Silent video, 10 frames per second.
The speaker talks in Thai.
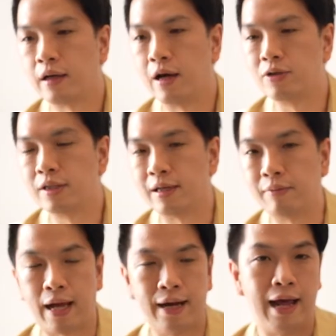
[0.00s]
เขาจะ
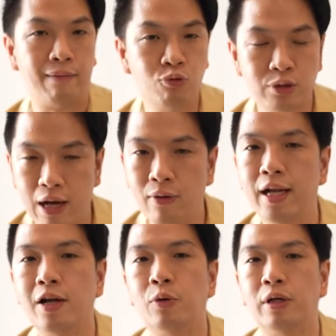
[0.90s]
ทำการหาผู้เช่าให้
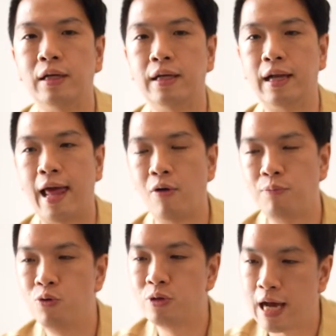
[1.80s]
เราหมดเลย แล้ว
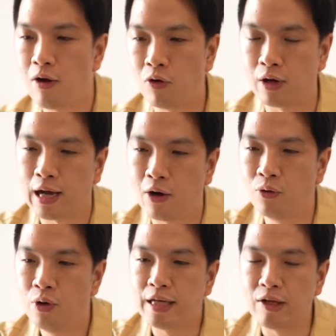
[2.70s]
ผู้เช่าของเขา
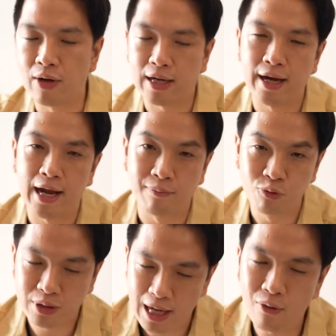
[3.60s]
ดีกว่าการหา
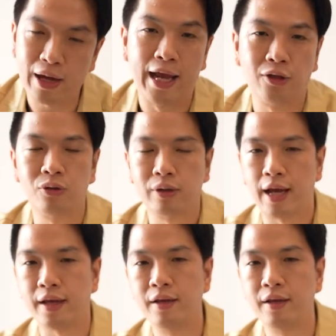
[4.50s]
ผู้เช่าเองตรงไหน